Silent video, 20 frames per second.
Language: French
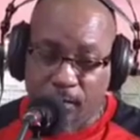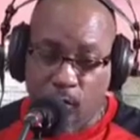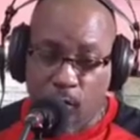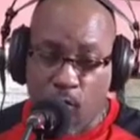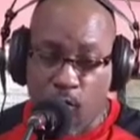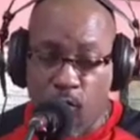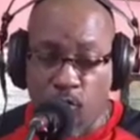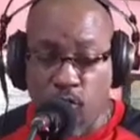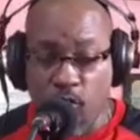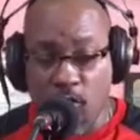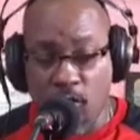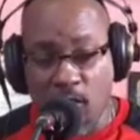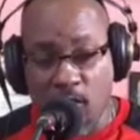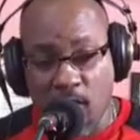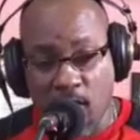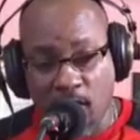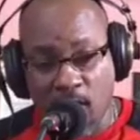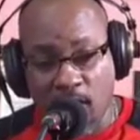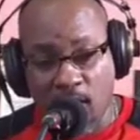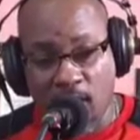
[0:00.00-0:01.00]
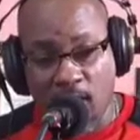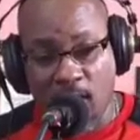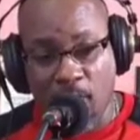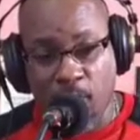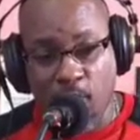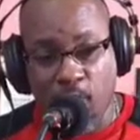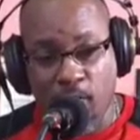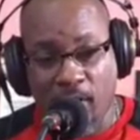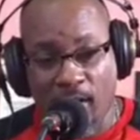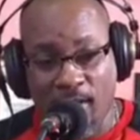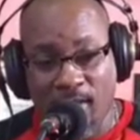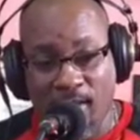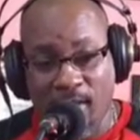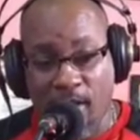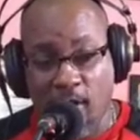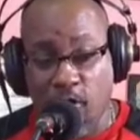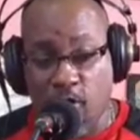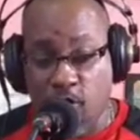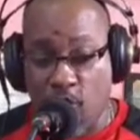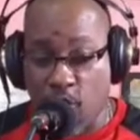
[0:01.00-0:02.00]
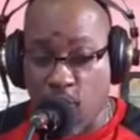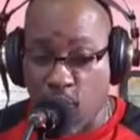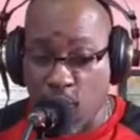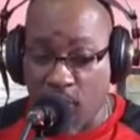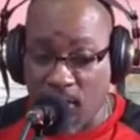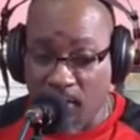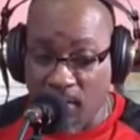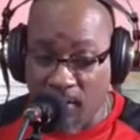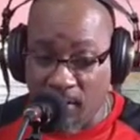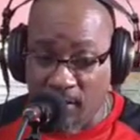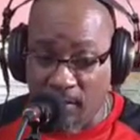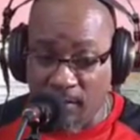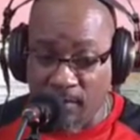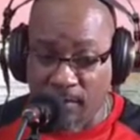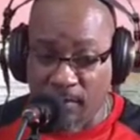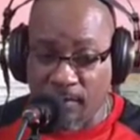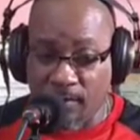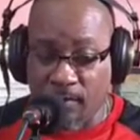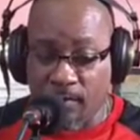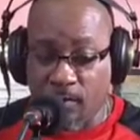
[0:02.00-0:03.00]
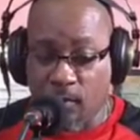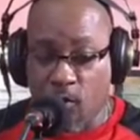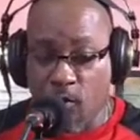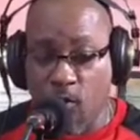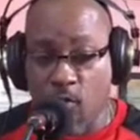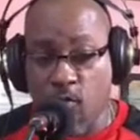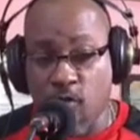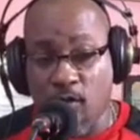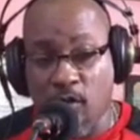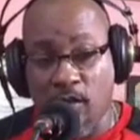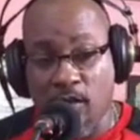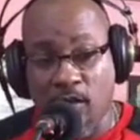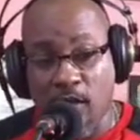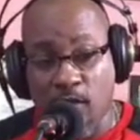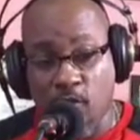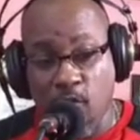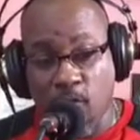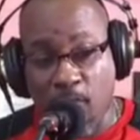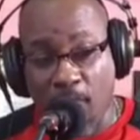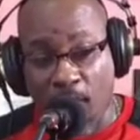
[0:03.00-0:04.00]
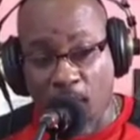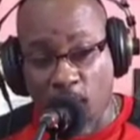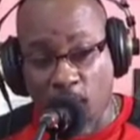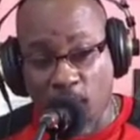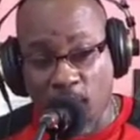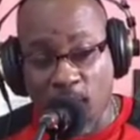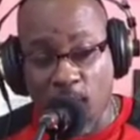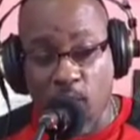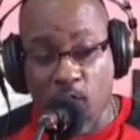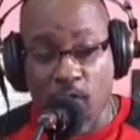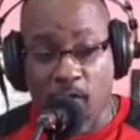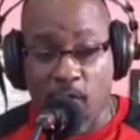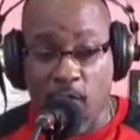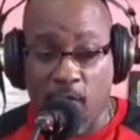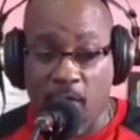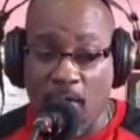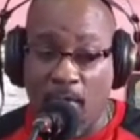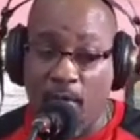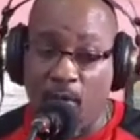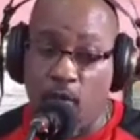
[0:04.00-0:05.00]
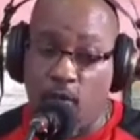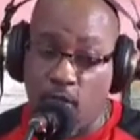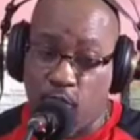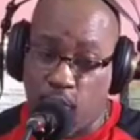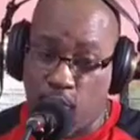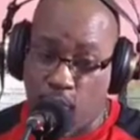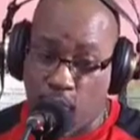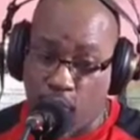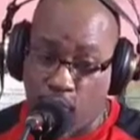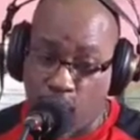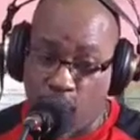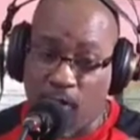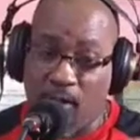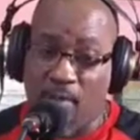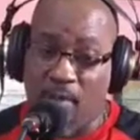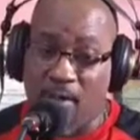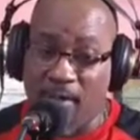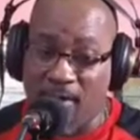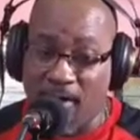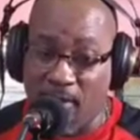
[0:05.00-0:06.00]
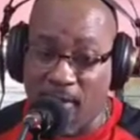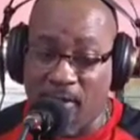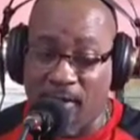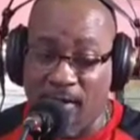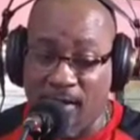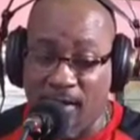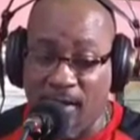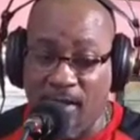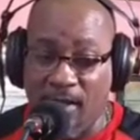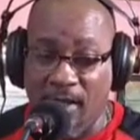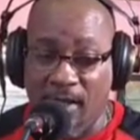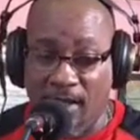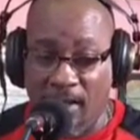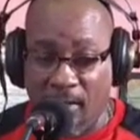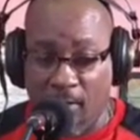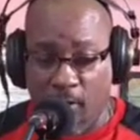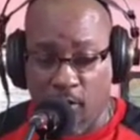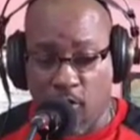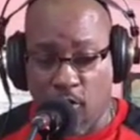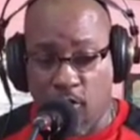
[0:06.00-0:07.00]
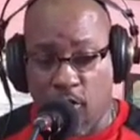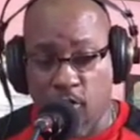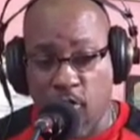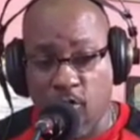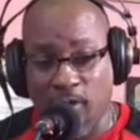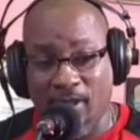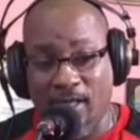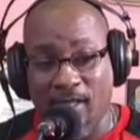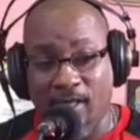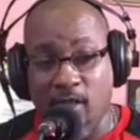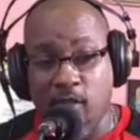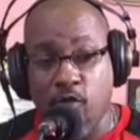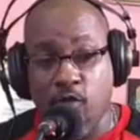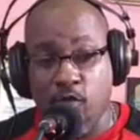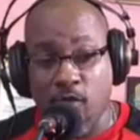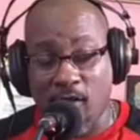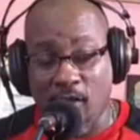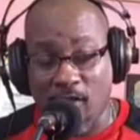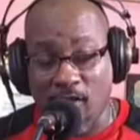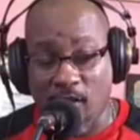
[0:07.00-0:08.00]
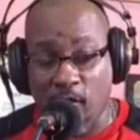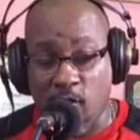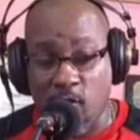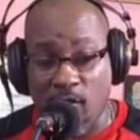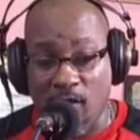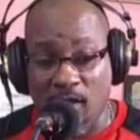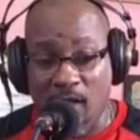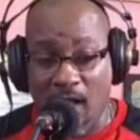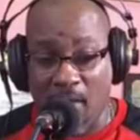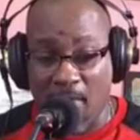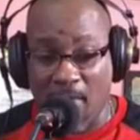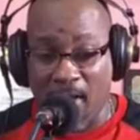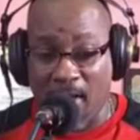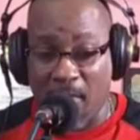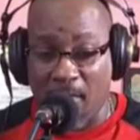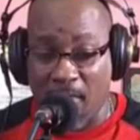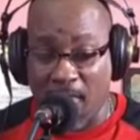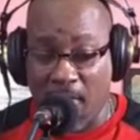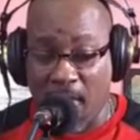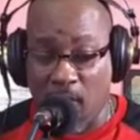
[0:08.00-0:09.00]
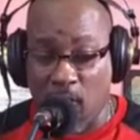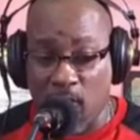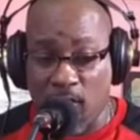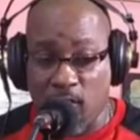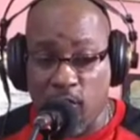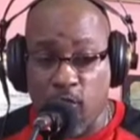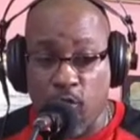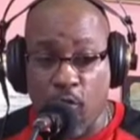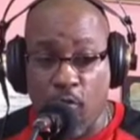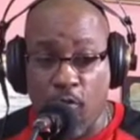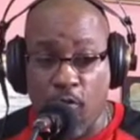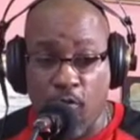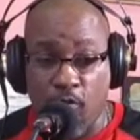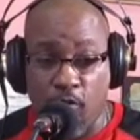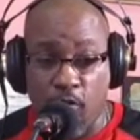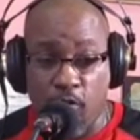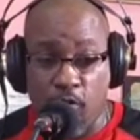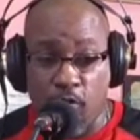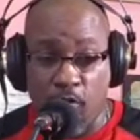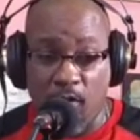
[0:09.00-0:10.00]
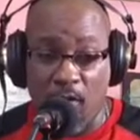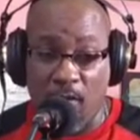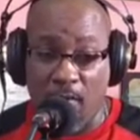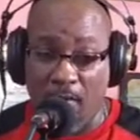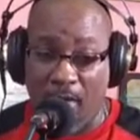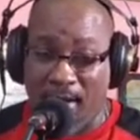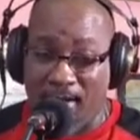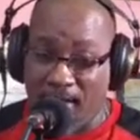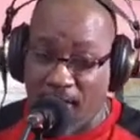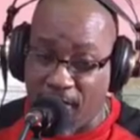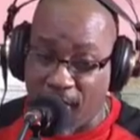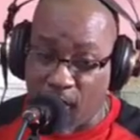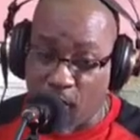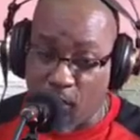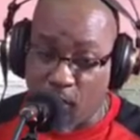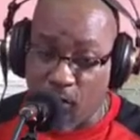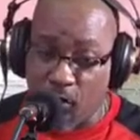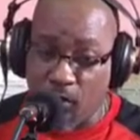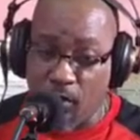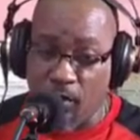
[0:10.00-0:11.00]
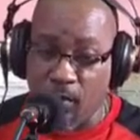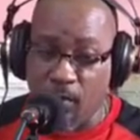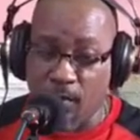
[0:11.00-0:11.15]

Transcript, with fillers: ou musique qui répond à sa jeune aimé, ou musique qui a de paroles qui correspondent à paroles jeune aimé répété, parce que jeune très insouciant, c'est aussi apparemment paroles qui trop profond, pas arrivé sur yo